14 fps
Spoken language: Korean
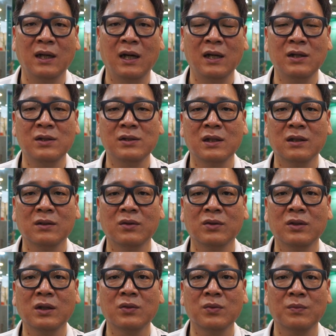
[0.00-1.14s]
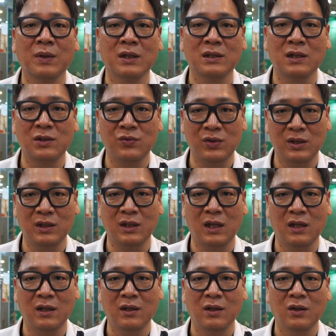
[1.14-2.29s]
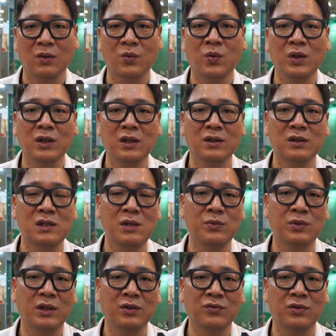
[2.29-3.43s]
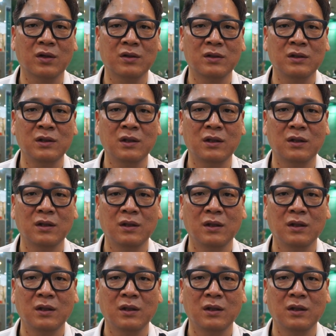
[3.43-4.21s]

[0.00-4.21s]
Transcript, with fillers: 아이언 생크를 어떻게 좀 방지할 수 있느냐, 거기에 대해서 질문을 해주셨거든요.